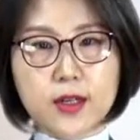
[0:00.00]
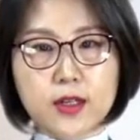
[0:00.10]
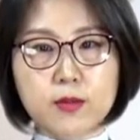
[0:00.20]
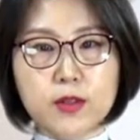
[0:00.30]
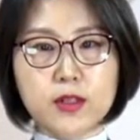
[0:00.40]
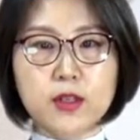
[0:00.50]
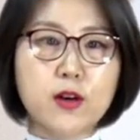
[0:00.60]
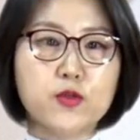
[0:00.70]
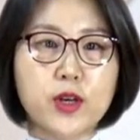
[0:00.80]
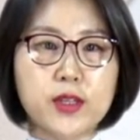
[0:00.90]
그럼 그
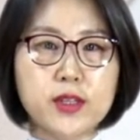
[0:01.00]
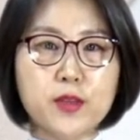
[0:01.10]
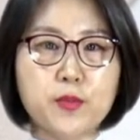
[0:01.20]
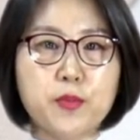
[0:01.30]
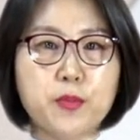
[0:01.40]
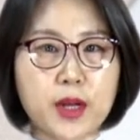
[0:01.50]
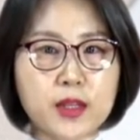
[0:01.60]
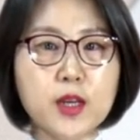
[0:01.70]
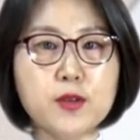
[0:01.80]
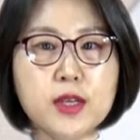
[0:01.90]
경우에는
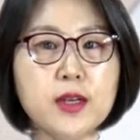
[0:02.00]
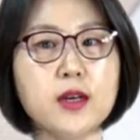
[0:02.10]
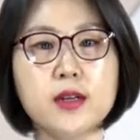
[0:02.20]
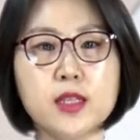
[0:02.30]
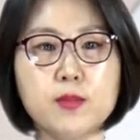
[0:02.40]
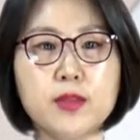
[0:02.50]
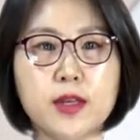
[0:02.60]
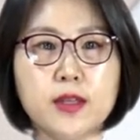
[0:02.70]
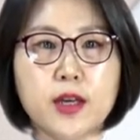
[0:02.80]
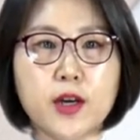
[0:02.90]
반대로 생각을 하시면
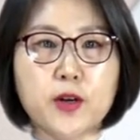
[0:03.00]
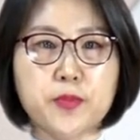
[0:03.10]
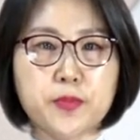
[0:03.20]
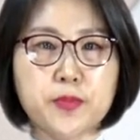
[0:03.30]
되는데요.